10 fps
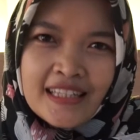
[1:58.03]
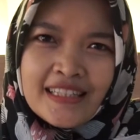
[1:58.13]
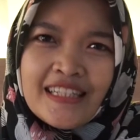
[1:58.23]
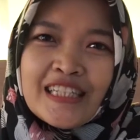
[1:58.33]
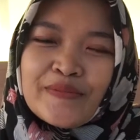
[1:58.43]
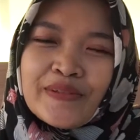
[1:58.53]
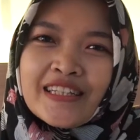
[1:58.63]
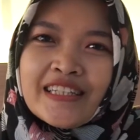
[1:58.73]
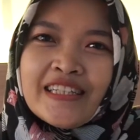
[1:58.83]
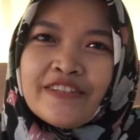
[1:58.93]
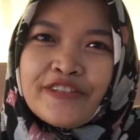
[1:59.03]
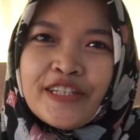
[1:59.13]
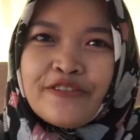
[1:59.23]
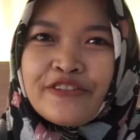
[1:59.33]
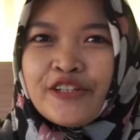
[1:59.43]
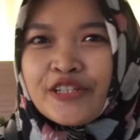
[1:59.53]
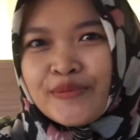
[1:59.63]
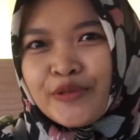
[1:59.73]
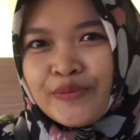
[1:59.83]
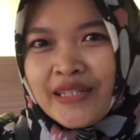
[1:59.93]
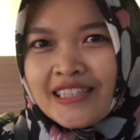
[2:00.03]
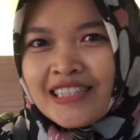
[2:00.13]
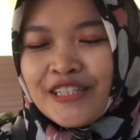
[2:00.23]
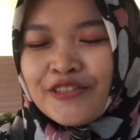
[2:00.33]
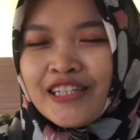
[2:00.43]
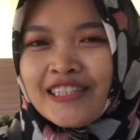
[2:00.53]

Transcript: Jadi seperti di video-video sebelumnya saya sudah